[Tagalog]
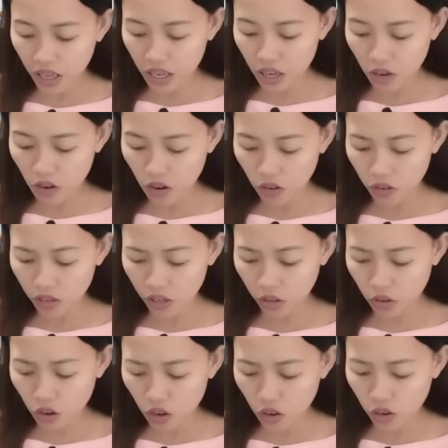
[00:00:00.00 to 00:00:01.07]
3, Cor
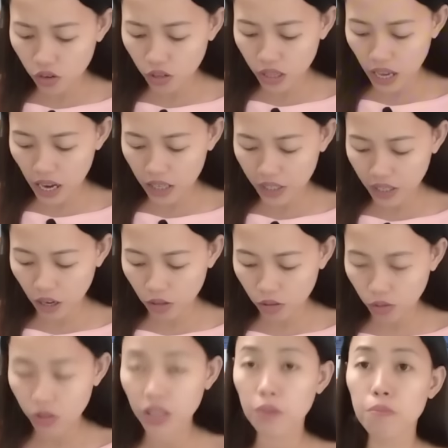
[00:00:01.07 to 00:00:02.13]
Coronadal, South
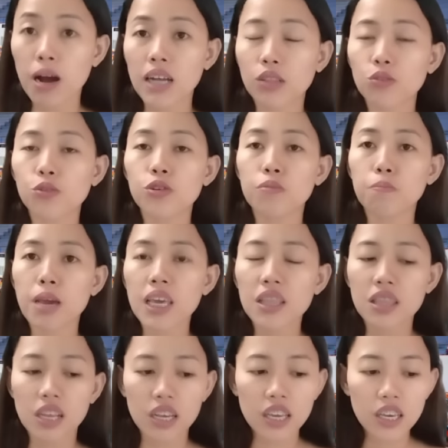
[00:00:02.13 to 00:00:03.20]
Cotabato, on
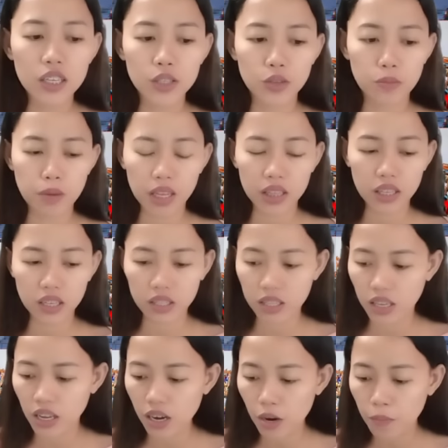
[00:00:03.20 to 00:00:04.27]
May 3, so May 3
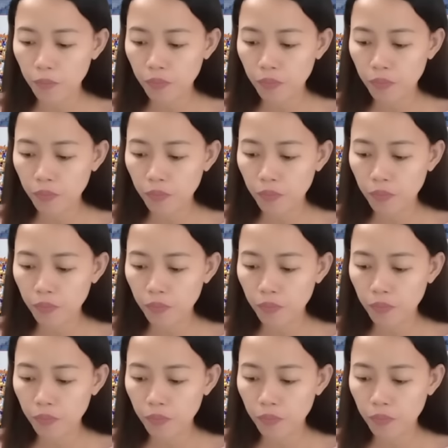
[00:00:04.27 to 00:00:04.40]
din.